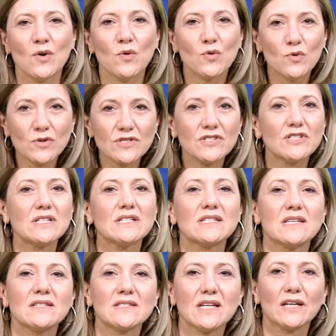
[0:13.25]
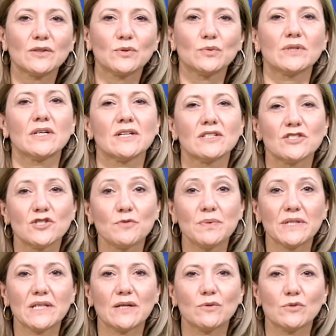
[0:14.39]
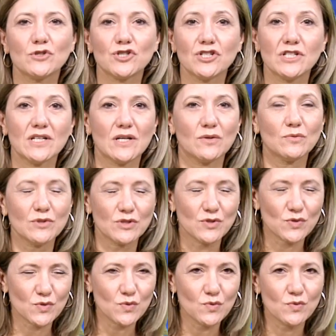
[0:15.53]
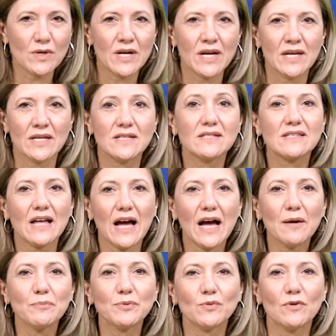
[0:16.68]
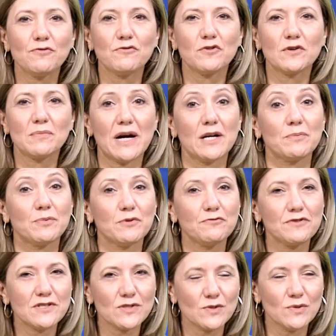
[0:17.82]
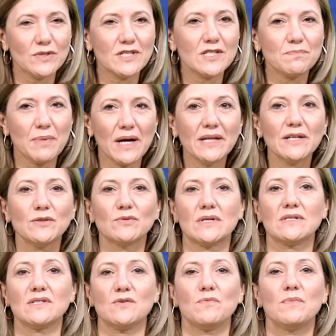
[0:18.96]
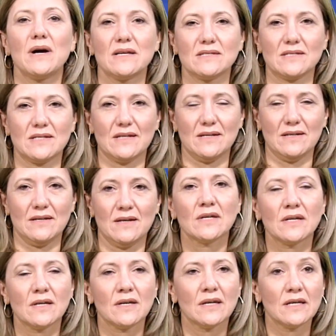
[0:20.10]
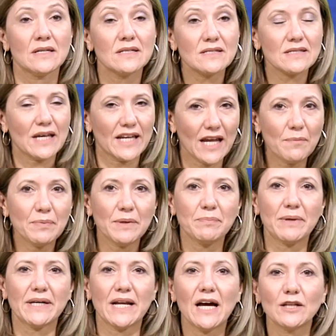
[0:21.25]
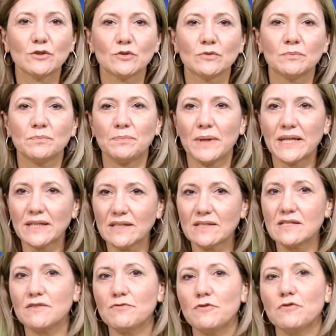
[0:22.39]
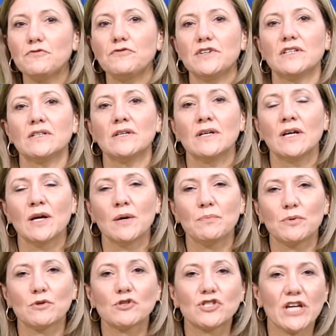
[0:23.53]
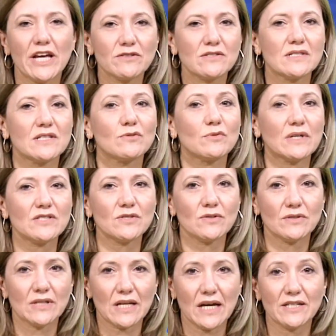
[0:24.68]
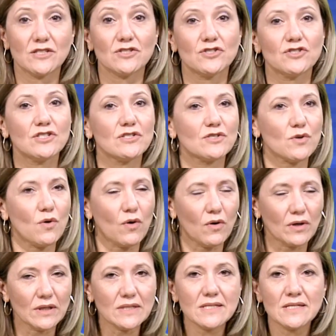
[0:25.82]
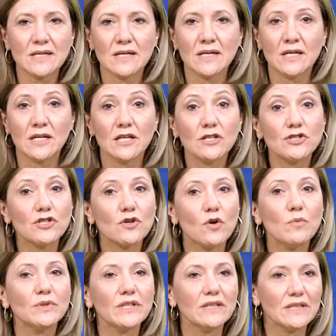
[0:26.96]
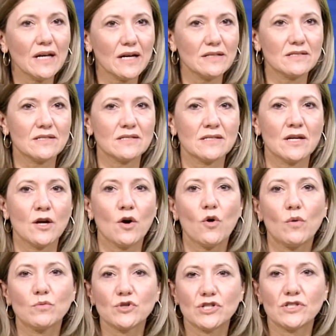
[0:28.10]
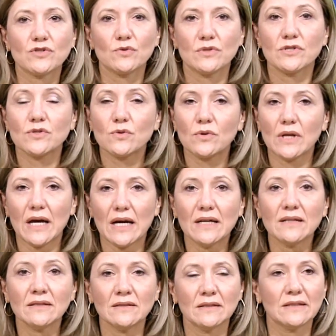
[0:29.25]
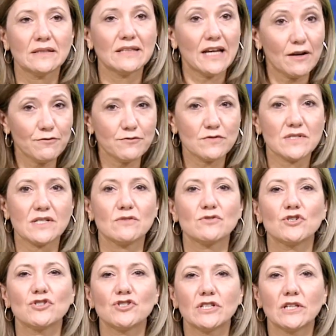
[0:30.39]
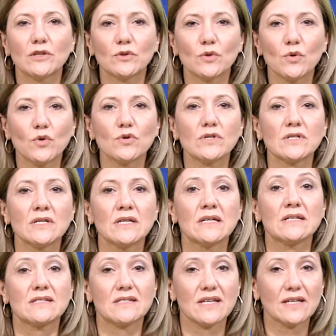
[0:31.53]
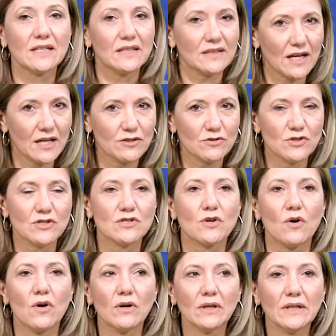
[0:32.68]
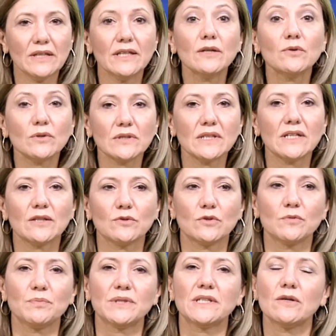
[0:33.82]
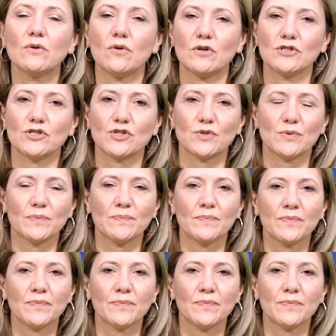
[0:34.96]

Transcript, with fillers: O curso de Licenciatura de Pedagogia Unisul está apto a formar professores para a educação básica. Estará preparado para desenvolver projetos educacionais de escolas e de comunidades, como gestor escolar, na função de diretor, secretário de escola e coordenador pedagógico.